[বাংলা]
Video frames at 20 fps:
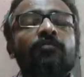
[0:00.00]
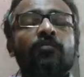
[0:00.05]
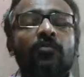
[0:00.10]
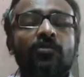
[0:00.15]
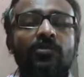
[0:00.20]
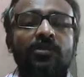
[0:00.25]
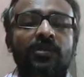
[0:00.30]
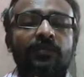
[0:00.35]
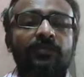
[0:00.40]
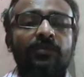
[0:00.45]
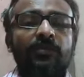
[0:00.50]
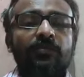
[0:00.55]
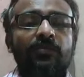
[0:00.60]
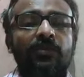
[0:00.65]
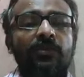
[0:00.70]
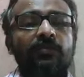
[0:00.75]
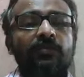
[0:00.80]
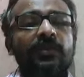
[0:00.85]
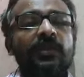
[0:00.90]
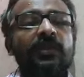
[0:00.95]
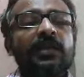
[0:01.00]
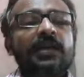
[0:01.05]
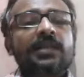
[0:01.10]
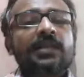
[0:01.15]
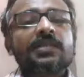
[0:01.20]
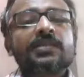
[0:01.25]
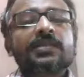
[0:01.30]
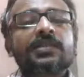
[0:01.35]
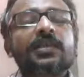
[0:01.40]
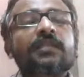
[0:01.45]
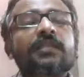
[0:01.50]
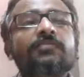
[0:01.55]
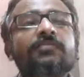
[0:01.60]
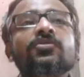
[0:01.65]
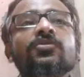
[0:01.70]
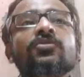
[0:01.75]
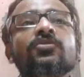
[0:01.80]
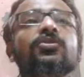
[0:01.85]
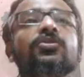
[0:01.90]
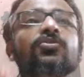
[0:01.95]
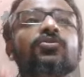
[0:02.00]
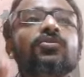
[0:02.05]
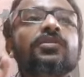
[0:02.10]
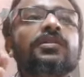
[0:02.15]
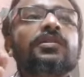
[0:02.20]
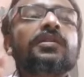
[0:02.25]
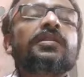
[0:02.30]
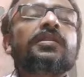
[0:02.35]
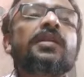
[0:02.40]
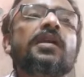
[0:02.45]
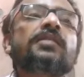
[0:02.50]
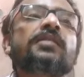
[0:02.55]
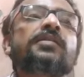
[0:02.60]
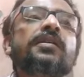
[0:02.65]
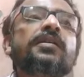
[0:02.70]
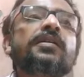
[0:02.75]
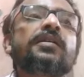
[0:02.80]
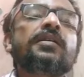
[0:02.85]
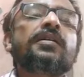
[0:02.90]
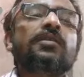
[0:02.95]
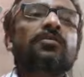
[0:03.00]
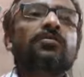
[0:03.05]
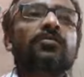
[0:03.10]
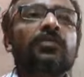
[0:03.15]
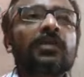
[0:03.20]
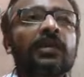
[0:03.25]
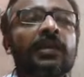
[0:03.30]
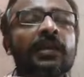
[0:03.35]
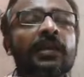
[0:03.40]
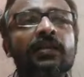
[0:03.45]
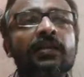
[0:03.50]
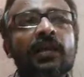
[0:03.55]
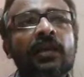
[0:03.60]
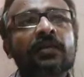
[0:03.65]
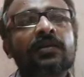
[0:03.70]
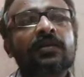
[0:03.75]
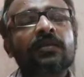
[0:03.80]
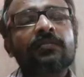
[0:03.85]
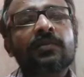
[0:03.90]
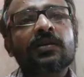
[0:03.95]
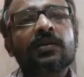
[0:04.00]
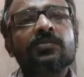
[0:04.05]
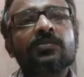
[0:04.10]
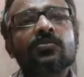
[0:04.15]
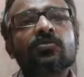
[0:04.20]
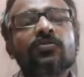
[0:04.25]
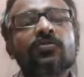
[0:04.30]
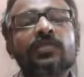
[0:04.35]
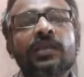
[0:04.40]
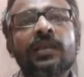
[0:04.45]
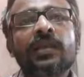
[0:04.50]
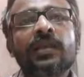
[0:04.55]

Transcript: পর্যাপ্ত পরিমাণে ক্যালসিয়াম যদি শরীরে না থাকে কারণ এগ একটা পাখি যখন